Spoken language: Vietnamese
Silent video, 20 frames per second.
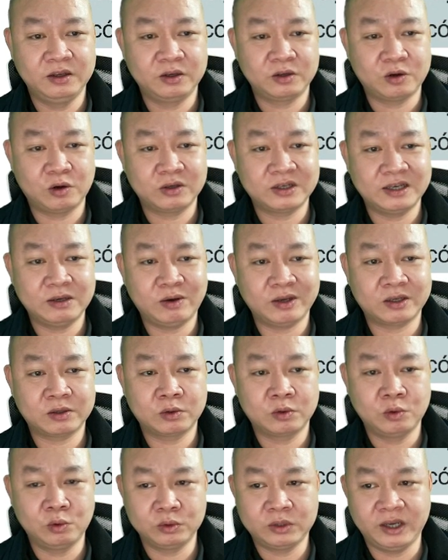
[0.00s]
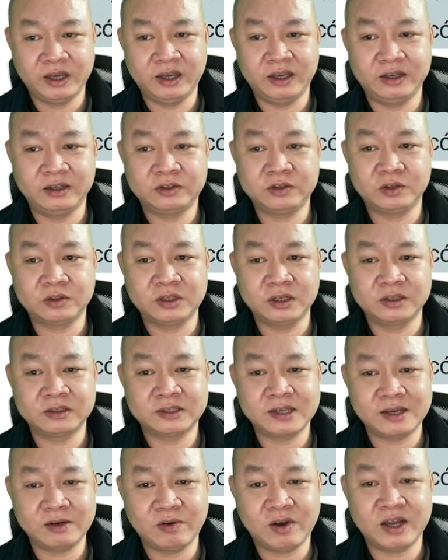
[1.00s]
có kế hoạch cụ thể cho từng
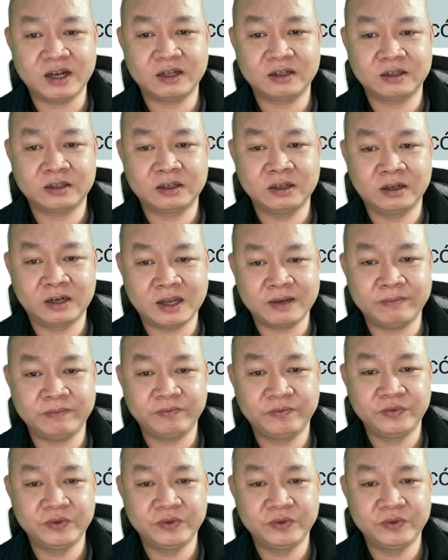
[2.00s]
giai đoạn, từng năm